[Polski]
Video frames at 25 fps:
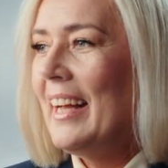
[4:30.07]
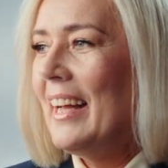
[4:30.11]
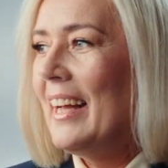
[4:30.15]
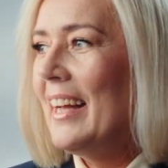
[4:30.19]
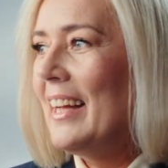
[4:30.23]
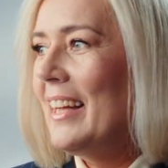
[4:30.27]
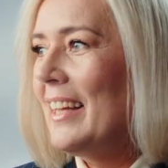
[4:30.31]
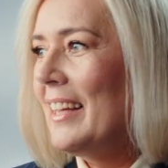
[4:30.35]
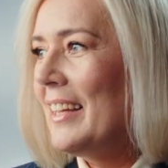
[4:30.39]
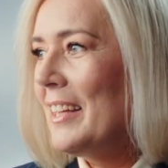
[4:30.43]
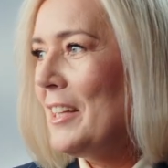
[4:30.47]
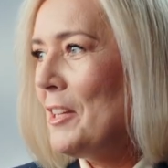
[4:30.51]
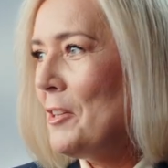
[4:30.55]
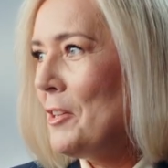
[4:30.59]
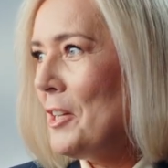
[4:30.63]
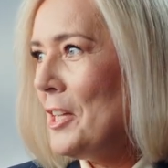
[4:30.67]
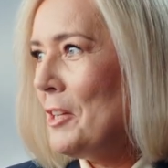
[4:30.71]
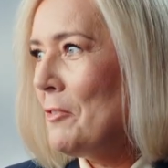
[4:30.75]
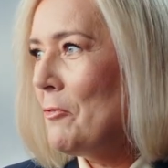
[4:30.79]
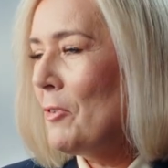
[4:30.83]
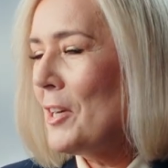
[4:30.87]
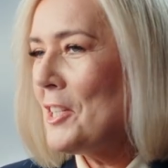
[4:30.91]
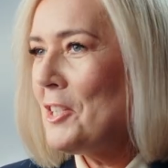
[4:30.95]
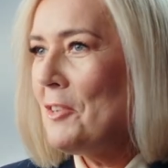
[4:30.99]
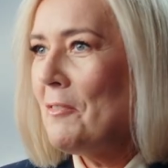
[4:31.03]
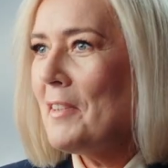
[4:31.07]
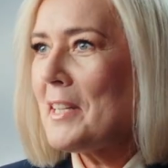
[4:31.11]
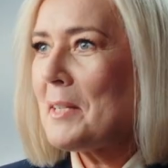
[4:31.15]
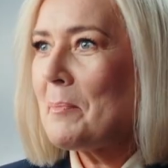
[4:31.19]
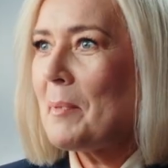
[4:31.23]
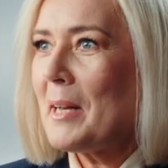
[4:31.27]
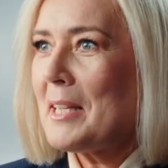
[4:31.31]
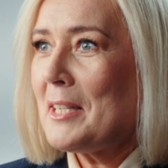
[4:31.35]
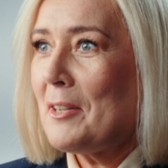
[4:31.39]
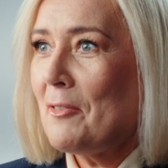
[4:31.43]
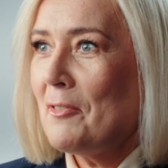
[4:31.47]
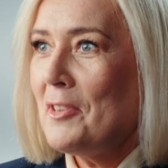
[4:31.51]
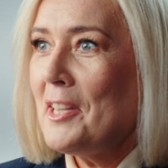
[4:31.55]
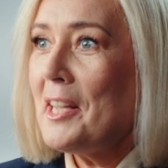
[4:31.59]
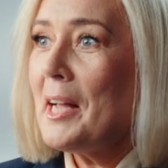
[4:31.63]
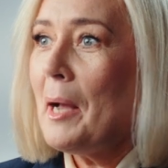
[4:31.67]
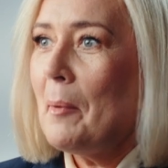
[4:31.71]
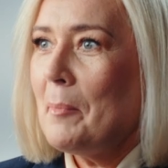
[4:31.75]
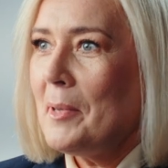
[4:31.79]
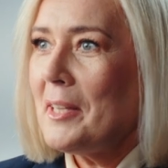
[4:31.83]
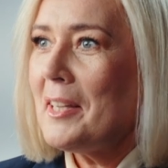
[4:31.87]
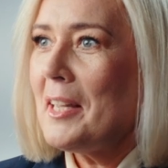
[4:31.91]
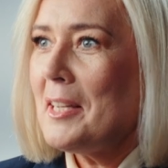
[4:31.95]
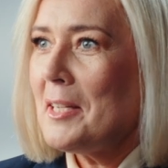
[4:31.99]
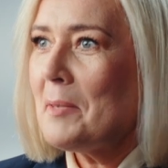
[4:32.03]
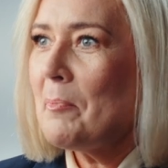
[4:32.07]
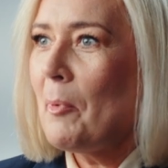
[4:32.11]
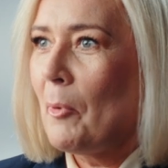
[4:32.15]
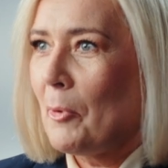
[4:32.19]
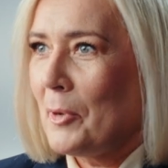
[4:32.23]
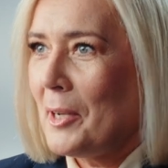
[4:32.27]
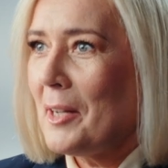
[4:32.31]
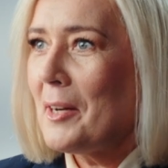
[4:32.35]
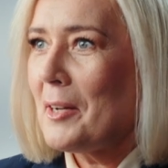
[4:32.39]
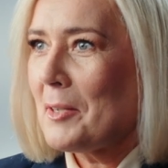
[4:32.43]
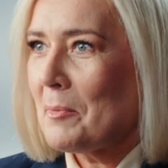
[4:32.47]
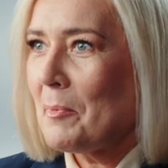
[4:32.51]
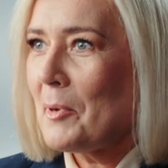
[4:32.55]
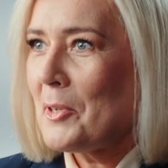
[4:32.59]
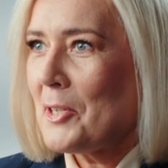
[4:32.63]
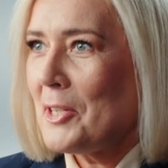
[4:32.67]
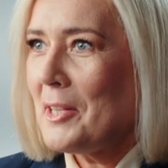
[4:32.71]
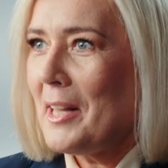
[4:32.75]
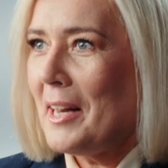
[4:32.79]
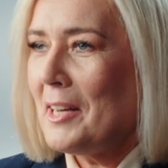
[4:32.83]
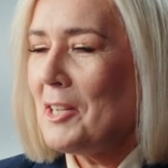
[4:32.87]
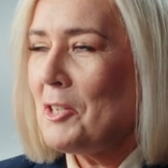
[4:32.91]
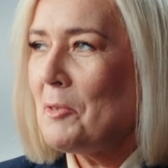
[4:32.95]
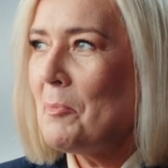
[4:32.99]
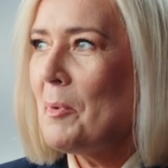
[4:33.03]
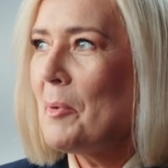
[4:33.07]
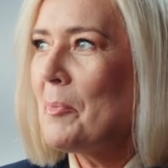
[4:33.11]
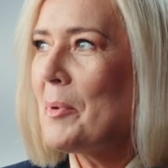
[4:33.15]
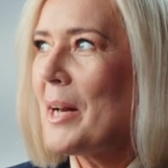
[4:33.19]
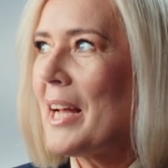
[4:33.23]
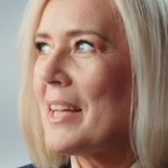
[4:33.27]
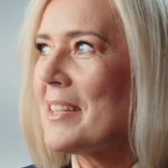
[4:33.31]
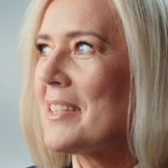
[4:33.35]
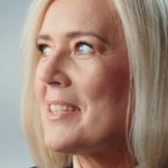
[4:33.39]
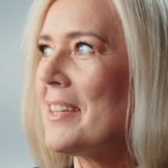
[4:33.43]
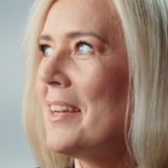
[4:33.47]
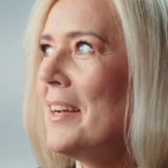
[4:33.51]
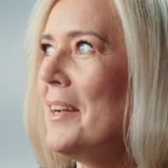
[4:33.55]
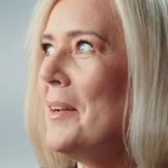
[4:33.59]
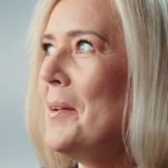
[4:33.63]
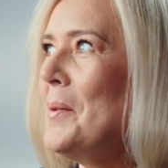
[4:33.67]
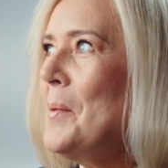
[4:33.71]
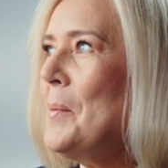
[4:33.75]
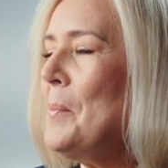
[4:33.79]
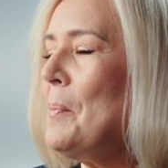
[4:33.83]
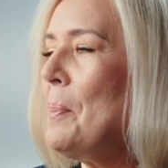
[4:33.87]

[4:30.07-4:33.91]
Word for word: E, I, i właściwie z pracownikami tej spółki rozpoczynaliśmy pracę.